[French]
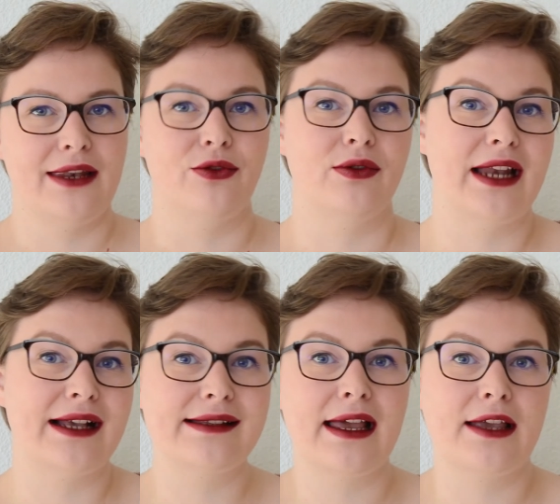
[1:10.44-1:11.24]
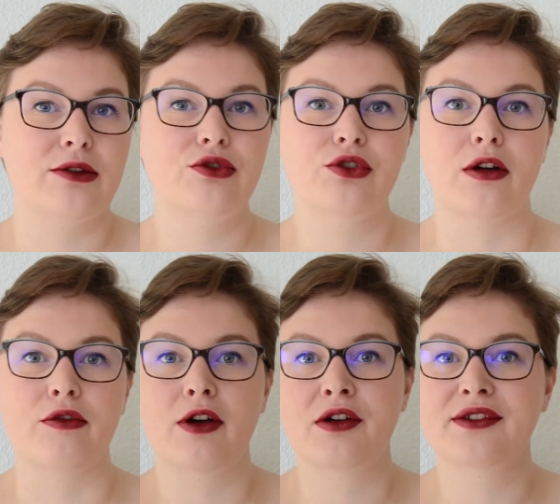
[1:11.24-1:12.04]
Donc l'accès à la culture
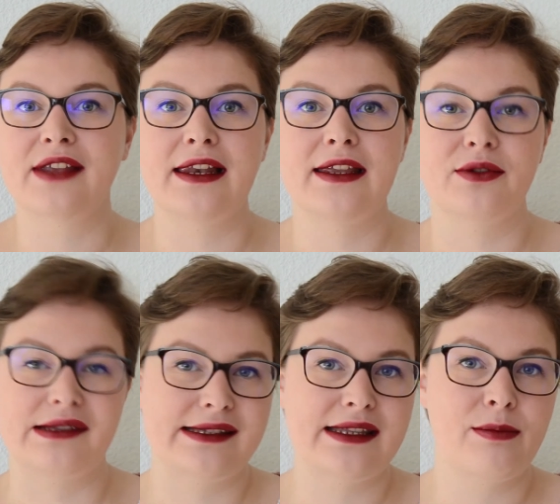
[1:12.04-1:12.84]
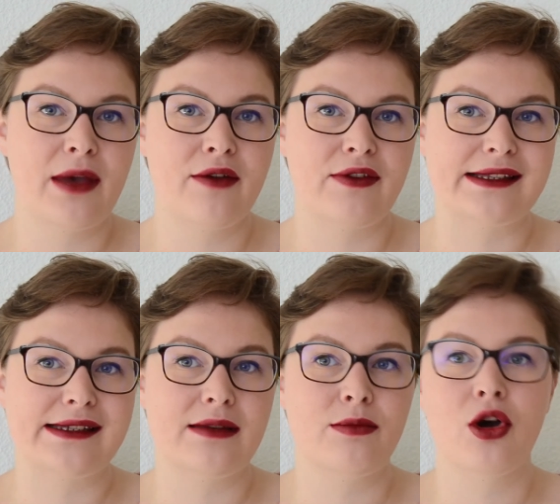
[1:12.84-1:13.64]
en France, aller au cinéma
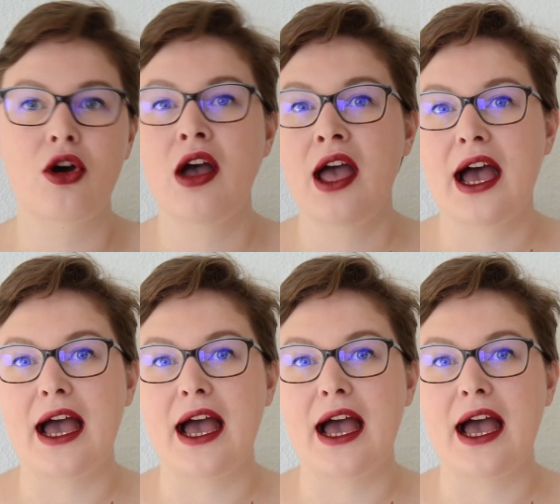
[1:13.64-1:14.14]
facilement,